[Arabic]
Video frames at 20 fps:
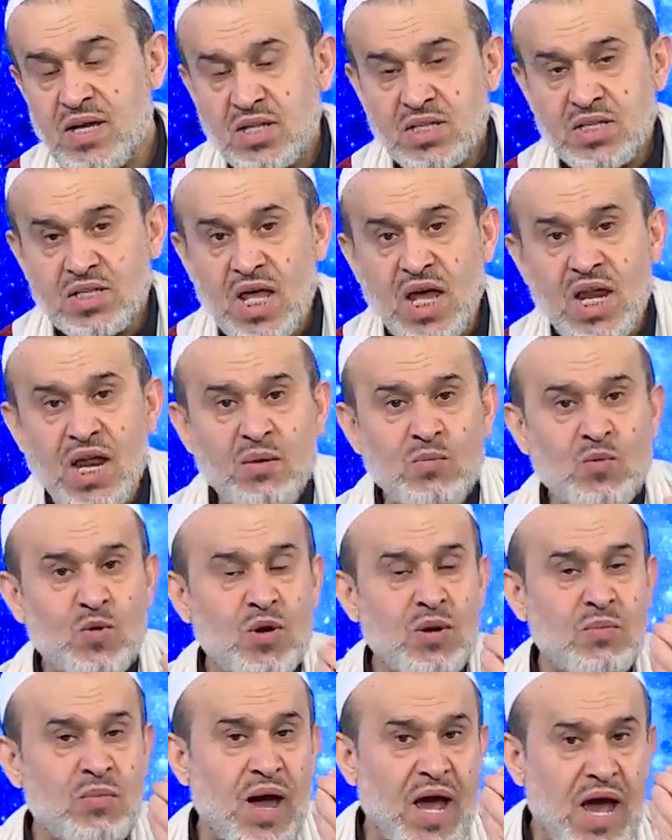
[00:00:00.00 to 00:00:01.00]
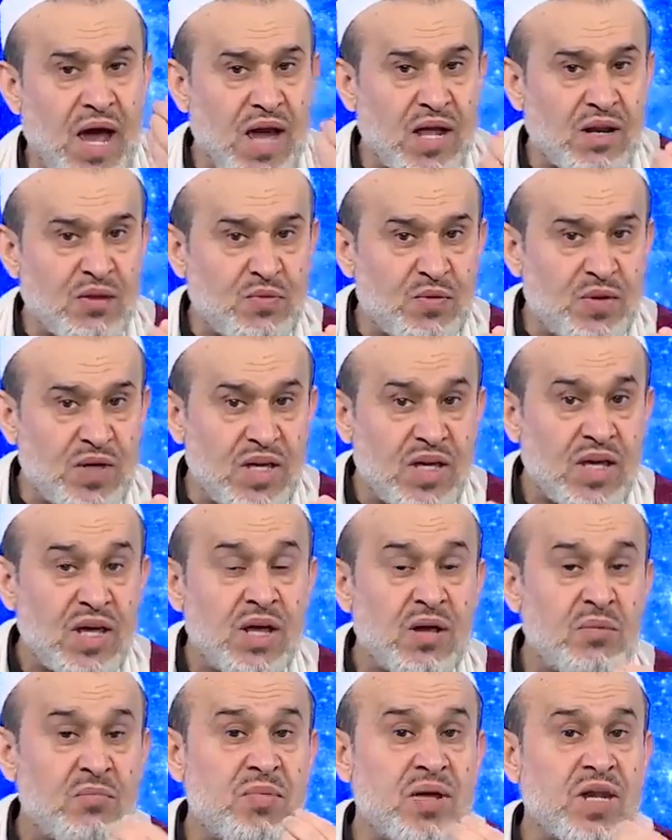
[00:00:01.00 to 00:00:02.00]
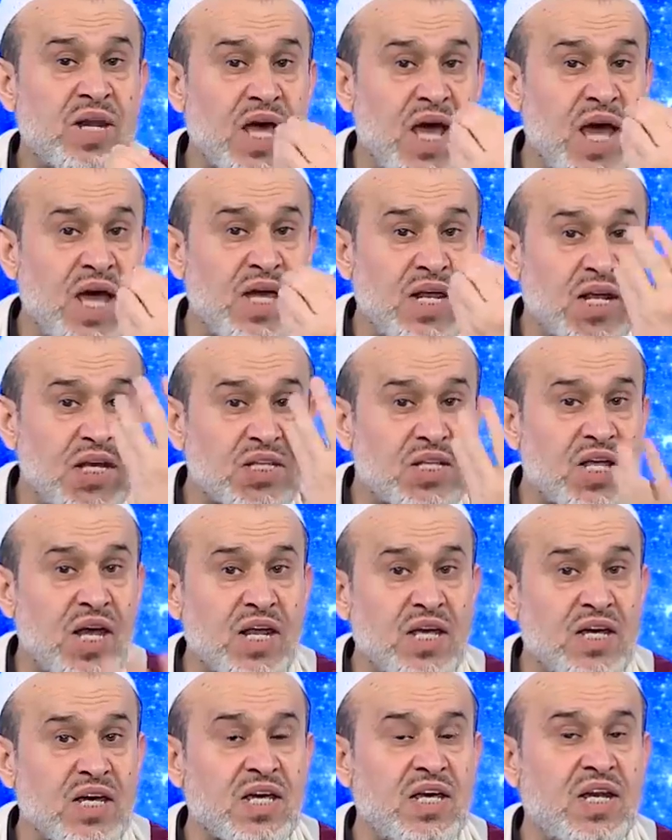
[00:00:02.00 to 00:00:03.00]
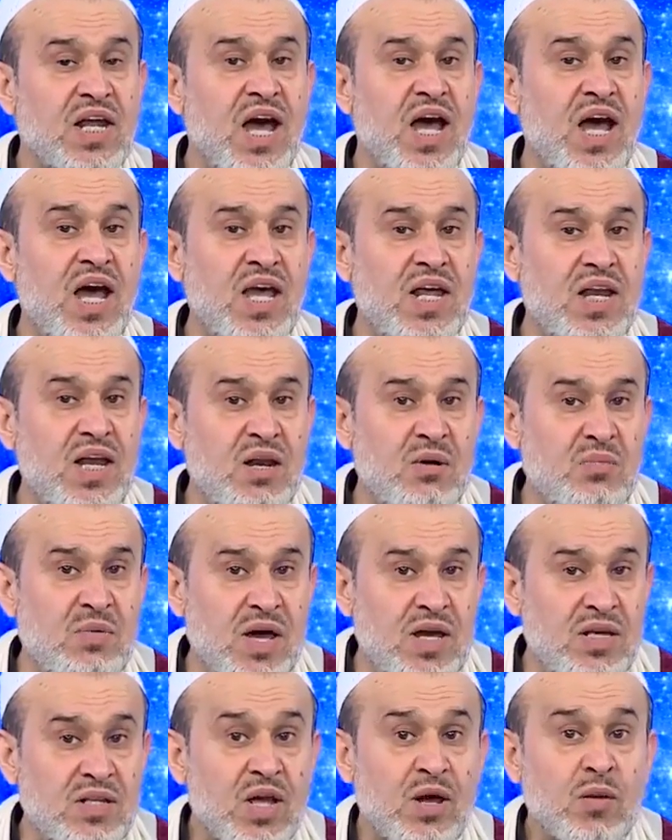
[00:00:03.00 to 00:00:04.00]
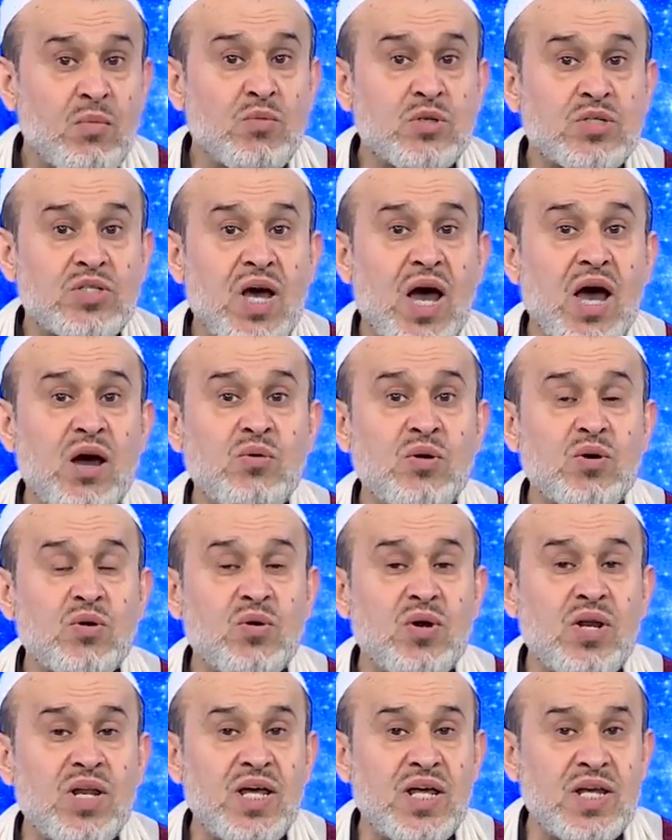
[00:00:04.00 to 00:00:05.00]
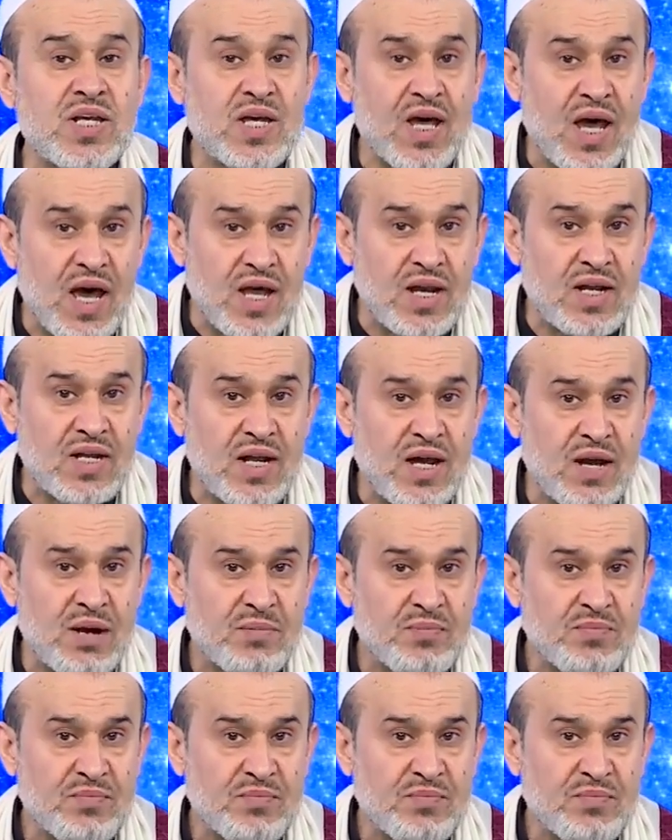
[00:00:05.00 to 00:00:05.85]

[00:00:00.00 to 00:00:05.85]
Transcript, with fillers: طلب المعارف من غير طريقنا أهل البيت مساوق لإنكارنا